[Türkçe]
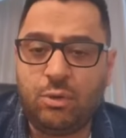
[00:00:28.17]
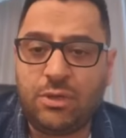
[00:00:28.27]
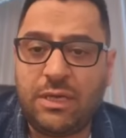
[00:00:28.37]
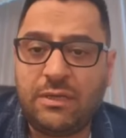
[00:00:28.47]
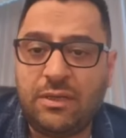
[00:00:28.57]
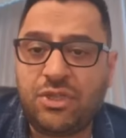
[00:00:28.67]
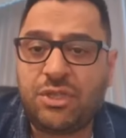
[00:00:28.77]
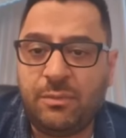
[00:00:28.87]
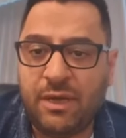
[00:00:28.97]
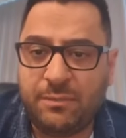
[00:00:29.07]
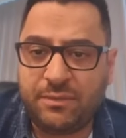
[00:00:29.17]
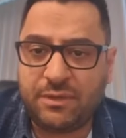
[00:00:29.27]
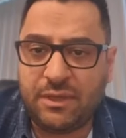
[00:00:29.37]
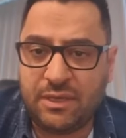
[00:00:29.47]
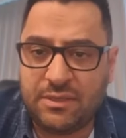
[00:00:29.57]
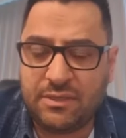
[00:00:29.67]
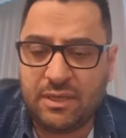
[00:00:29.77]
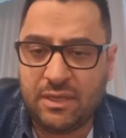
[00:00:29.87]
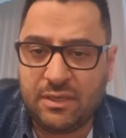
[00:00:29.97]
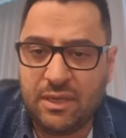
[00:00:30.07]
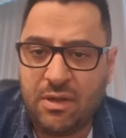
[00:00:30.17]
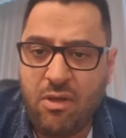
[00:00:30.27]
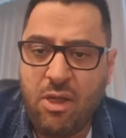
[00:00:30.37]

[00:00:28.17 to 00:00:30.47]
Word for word: özellikle aşılama yaptıkları hastalarda.